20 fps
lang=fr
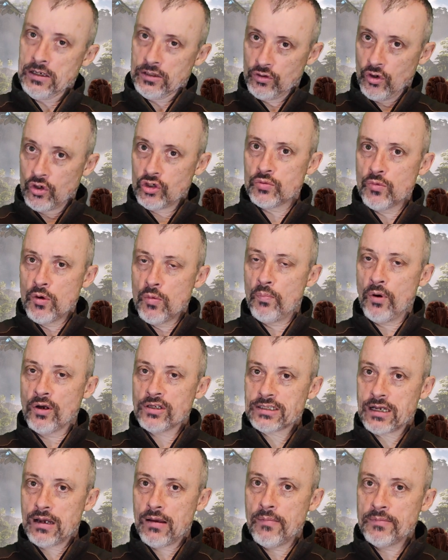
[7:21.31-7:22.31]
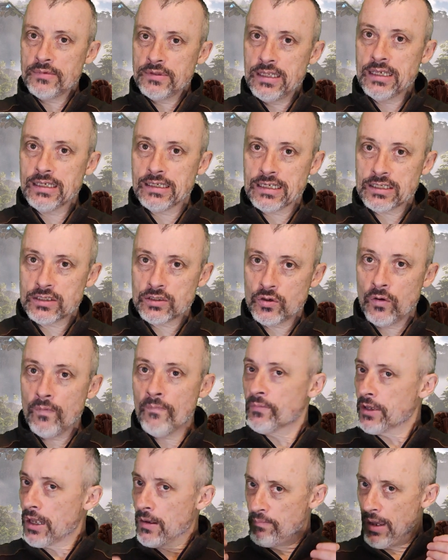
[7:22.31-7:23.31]
Donc je me pose quand même des questions.
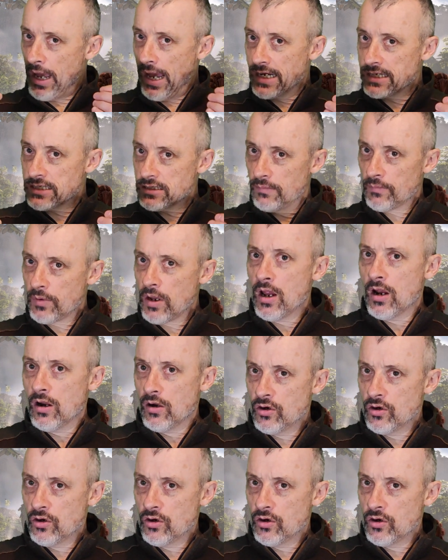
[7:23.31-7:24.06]
Par exemple,